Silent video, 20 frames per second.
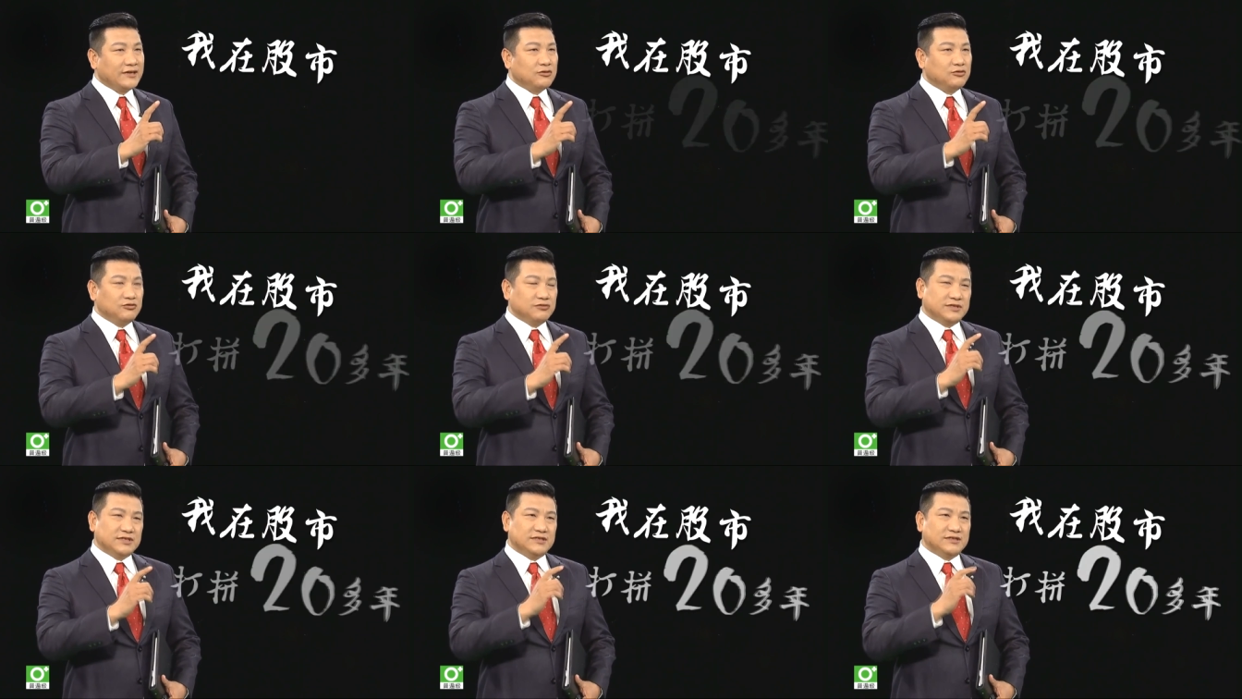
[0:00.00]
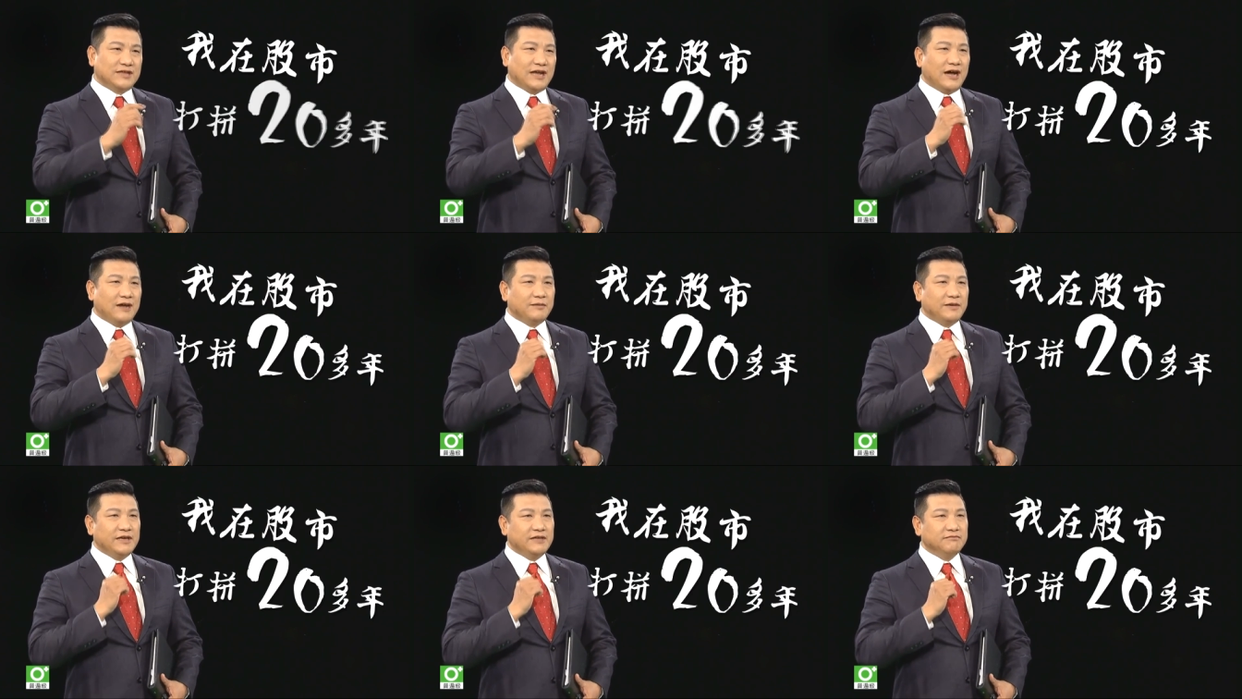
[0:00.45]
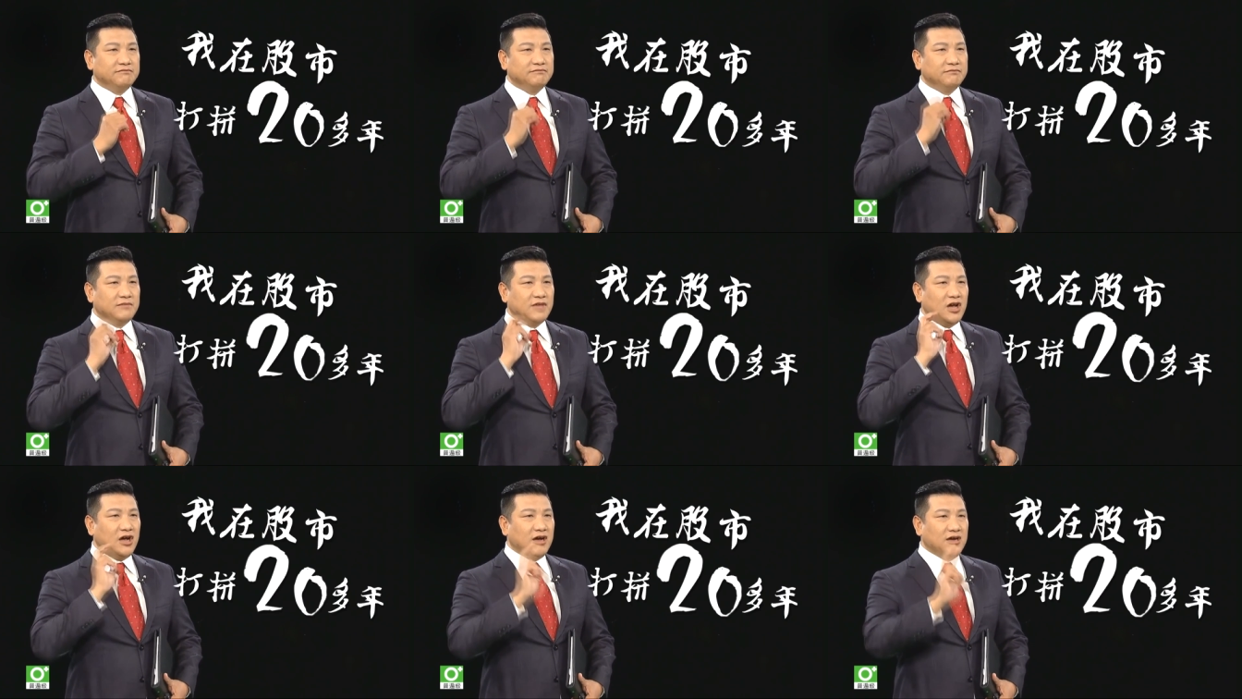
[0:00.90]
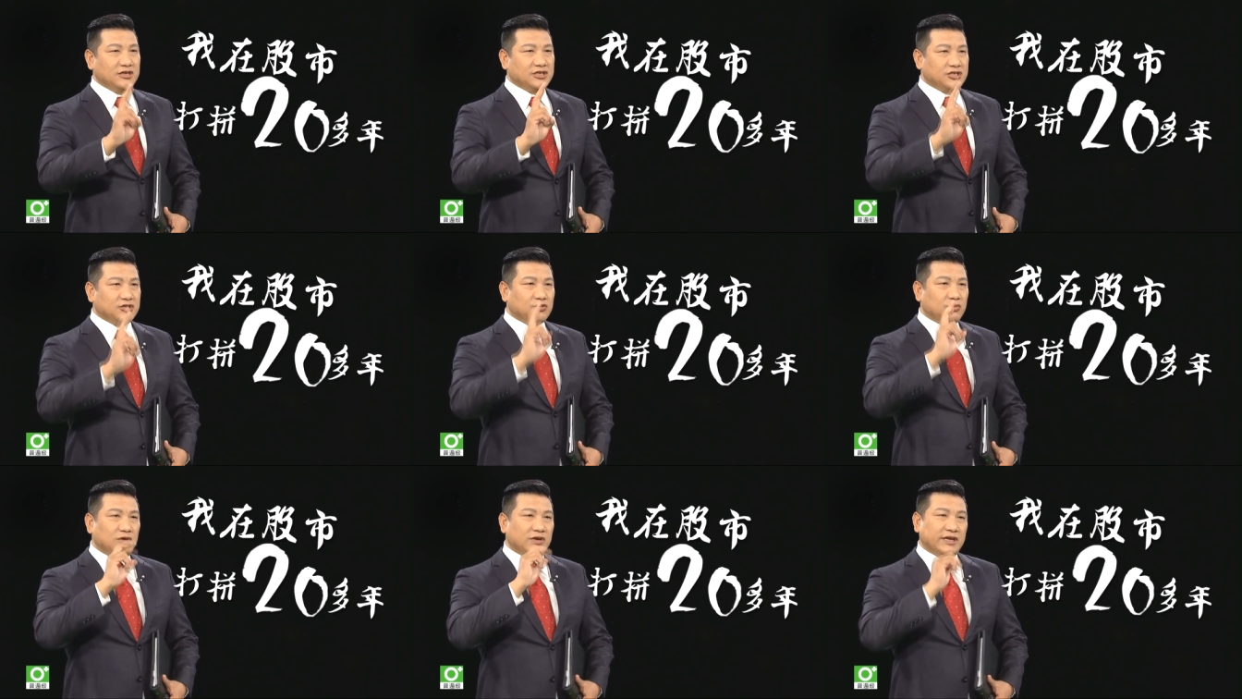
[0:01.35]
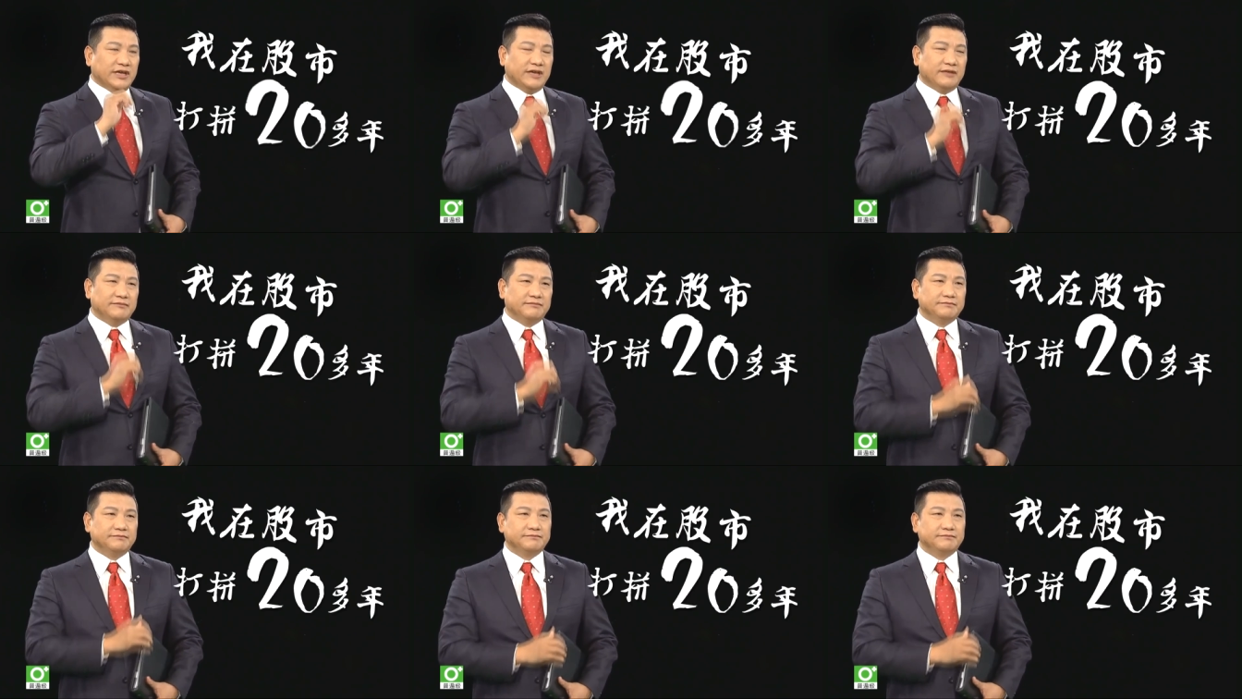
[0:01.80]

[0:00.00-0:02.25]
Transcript: 我在股市打拼二十多